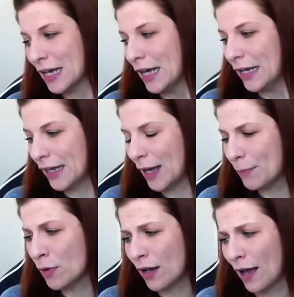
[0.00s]
Ich habe
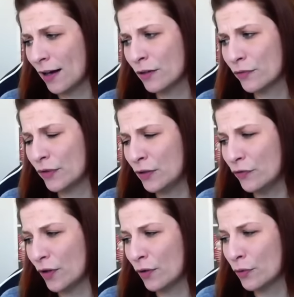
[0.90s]
noch keinen Gewinn
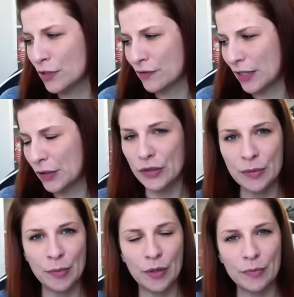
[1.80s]
verlost, weil ich heute
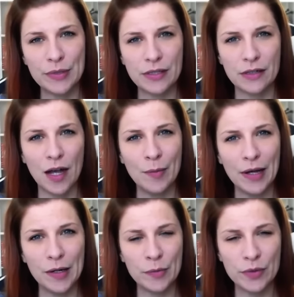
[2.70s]
Morgen ein bisschen
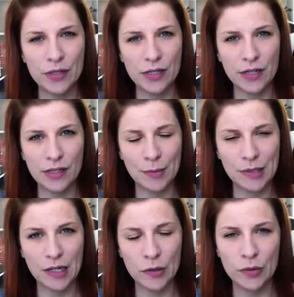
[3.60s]
arbeiten musste. Jetzt habe ich
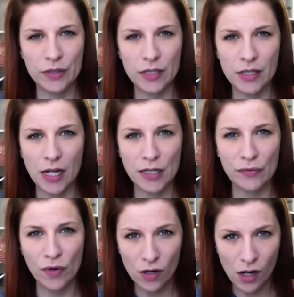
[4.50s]
gerade kurz die Zeit, den
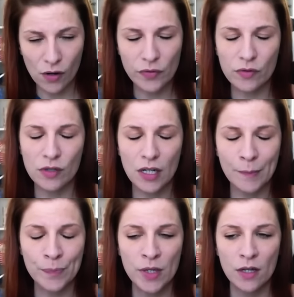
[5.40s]
Vlog
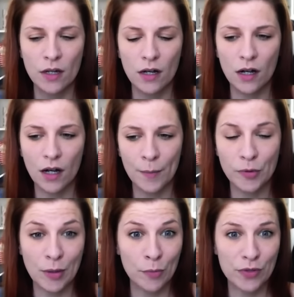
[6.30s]
aufzunehmen. Ähm,
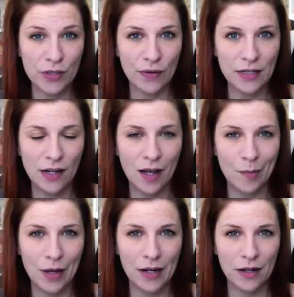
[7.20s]
und dann muss ich
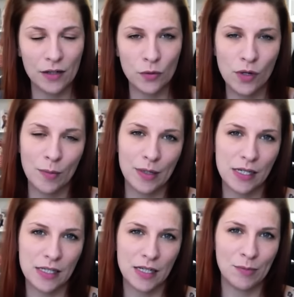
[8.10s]
weiterarbeiten. Ich gucke aber,
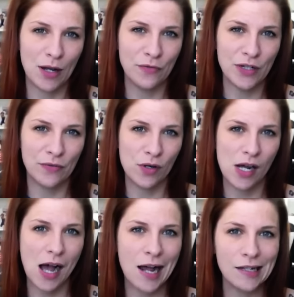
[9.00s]
dass ich im Laufe der
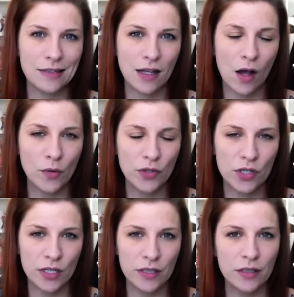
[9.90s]
Woche alles
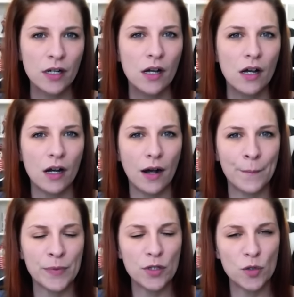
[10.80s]
rausschicke.
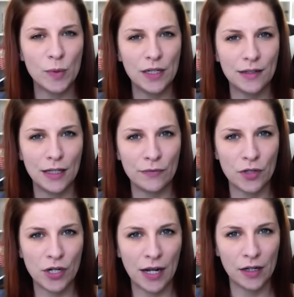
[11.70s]
Ähm, die Spiele gehen
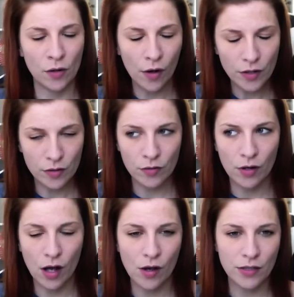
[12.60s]
wahrscheinlich heute
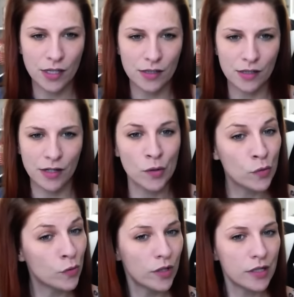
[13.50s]
noch raus. Das ist ja
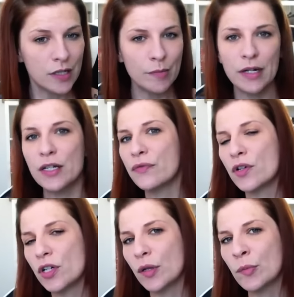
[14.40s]
nur eine E-Mail, die ich
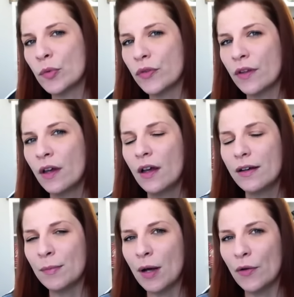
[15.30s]
verschicken muss.
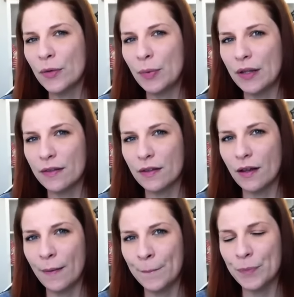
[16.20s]
Die Mauspads
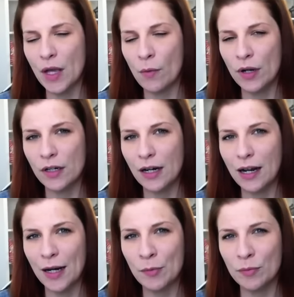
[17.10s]
ähm, dauern einen
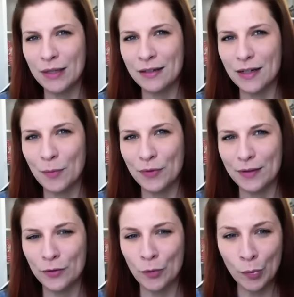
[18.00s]
kleinen Moment. Da muss
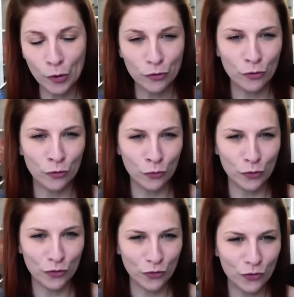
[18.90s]
ich zur Post und so. Und
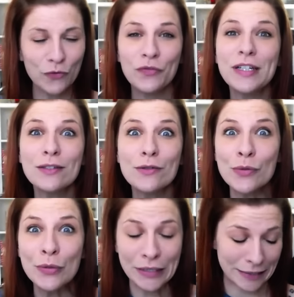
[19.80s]
es ist so viel zu
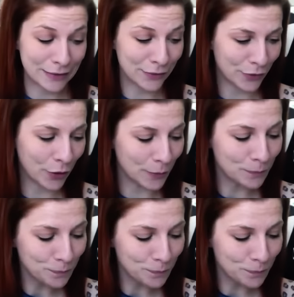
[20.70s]
tun diese Woche.